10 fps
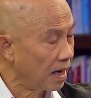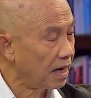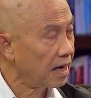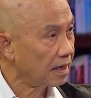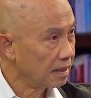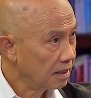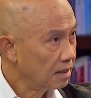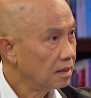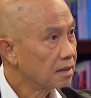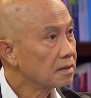มา
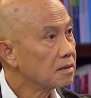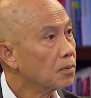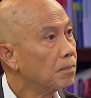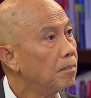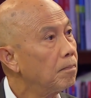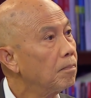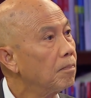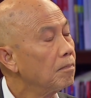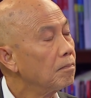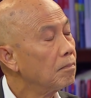ใช่ใช่
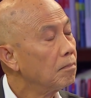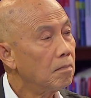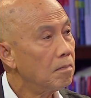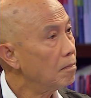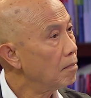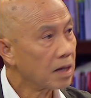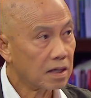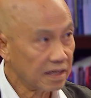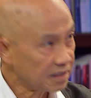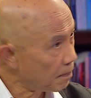ไม่
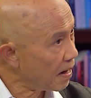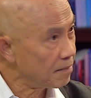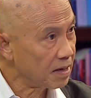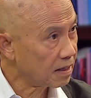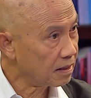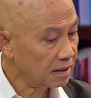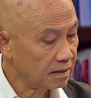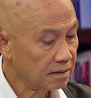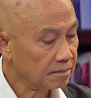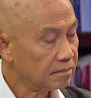เคยในสภาไม่
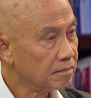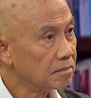แต่อาจจะ